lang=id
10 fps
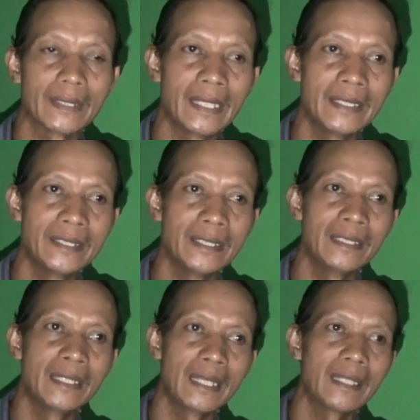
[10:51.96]
Nah
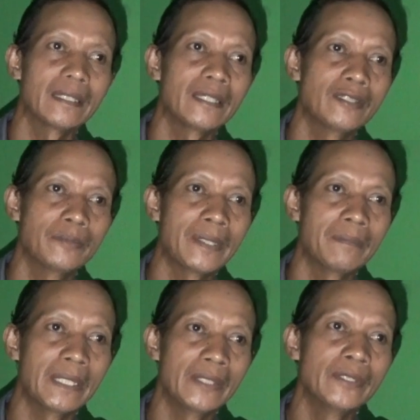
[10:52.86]
disinilah kehidupan
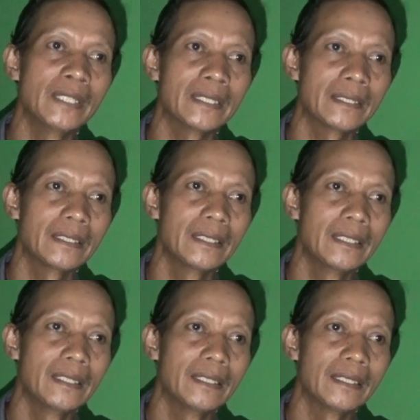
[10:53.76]
beliau yang
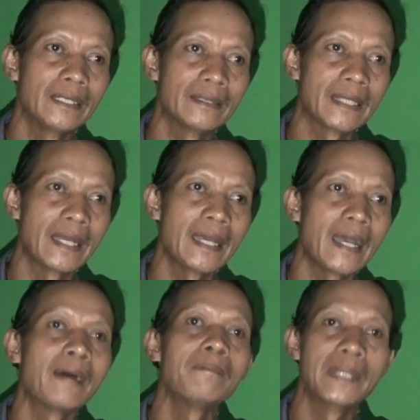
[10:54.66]
kita
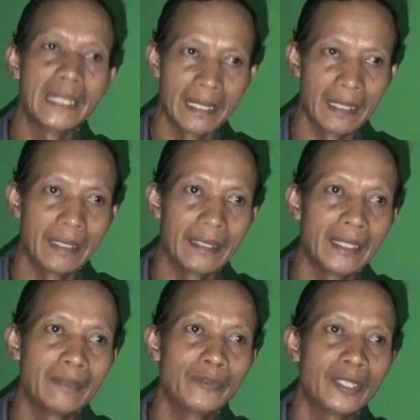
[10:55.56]
ambil
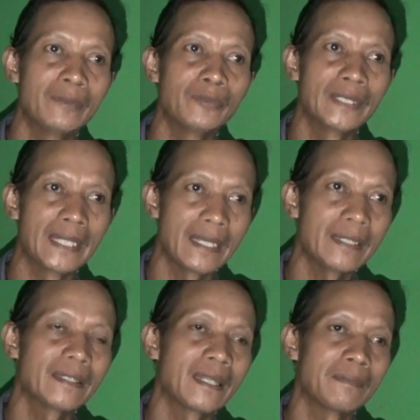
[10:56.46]
ilmu-ilmunya
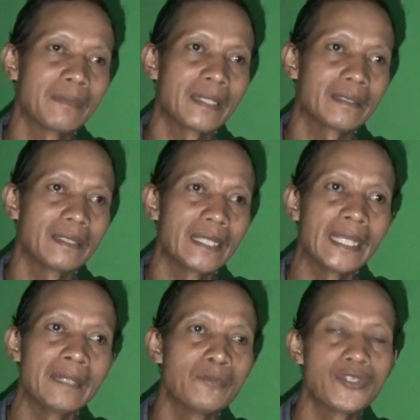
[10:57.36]
dalam arti
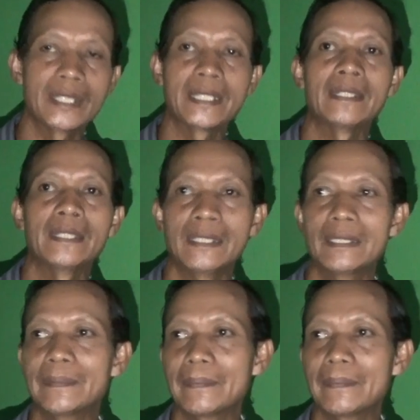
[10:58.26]
ilmu sejati